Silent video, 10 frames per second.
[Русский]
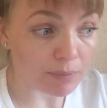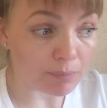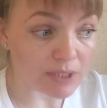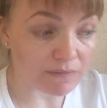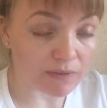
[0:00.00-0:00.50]

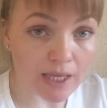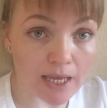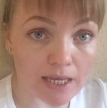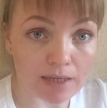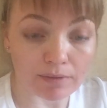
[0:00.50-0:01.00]
по
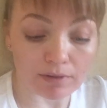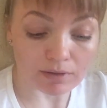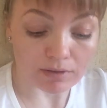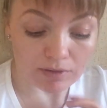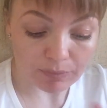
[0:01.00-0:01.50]
своей
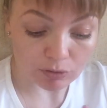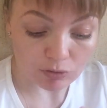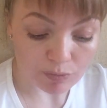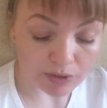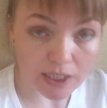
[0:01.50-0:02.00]
э,
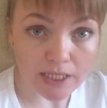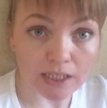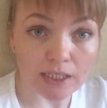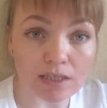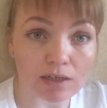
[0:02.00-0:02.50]

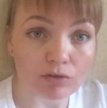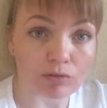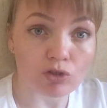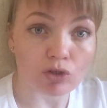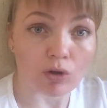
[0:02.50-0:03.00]
непредусмотрительности, о
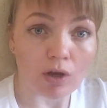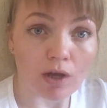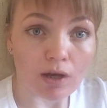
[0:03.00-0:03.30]
том, что